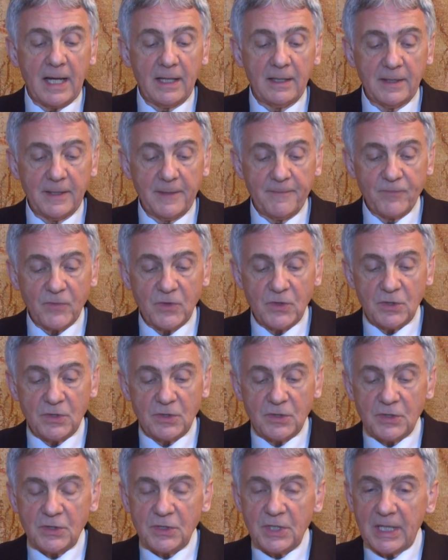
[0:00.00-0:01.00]
Ale
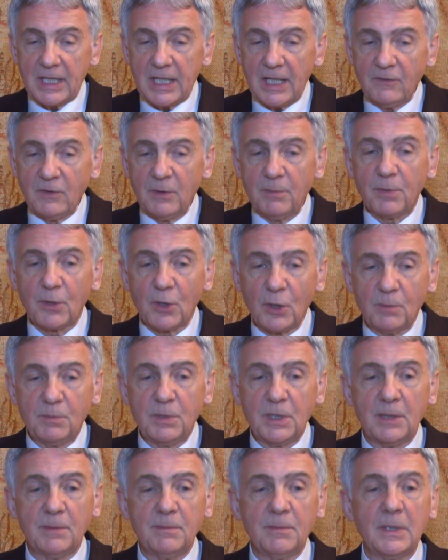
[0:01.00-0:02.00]
ciekawy
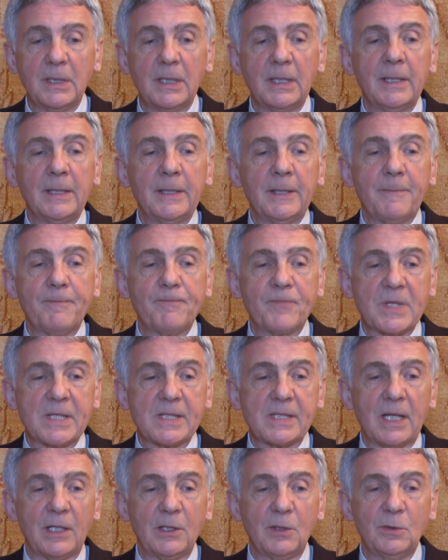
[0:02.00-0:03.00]
problem
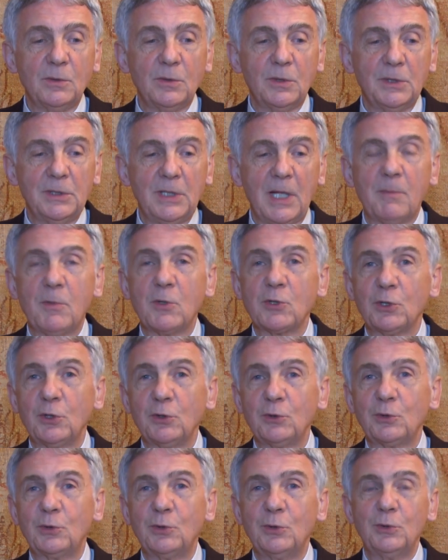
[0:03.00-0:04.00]
stanął na
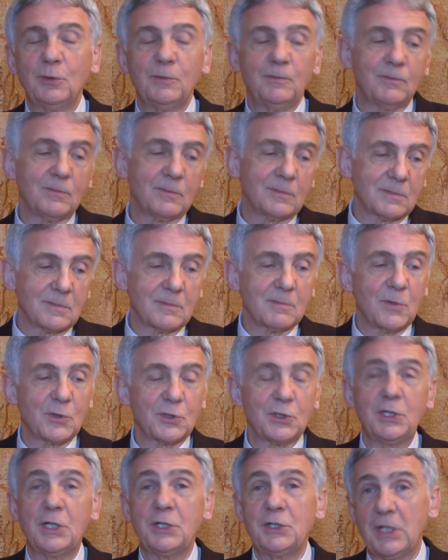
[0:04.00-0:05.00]
porządku,
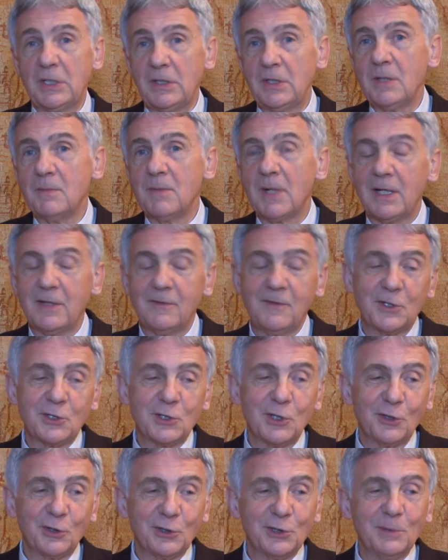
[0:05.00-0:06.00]
może nie dziennym, ale
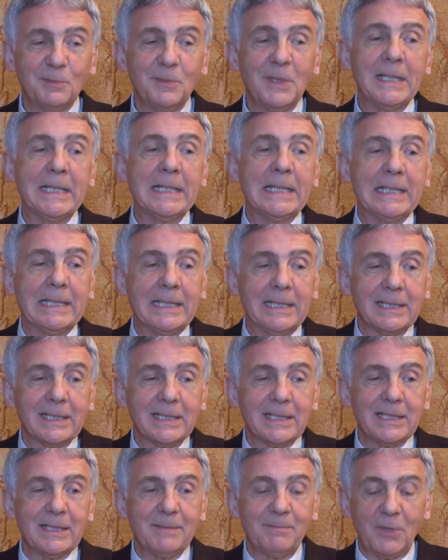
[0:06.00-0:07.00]
wieczornym,
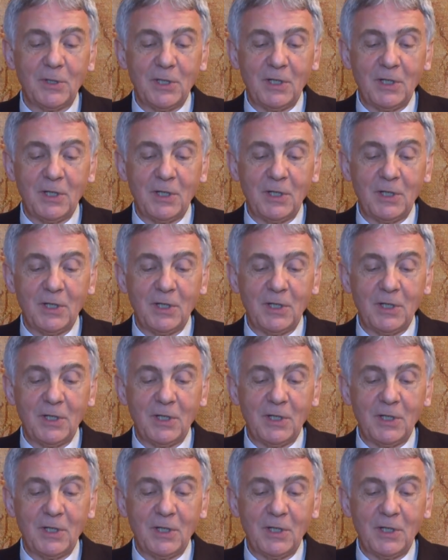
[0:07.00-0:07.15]
e,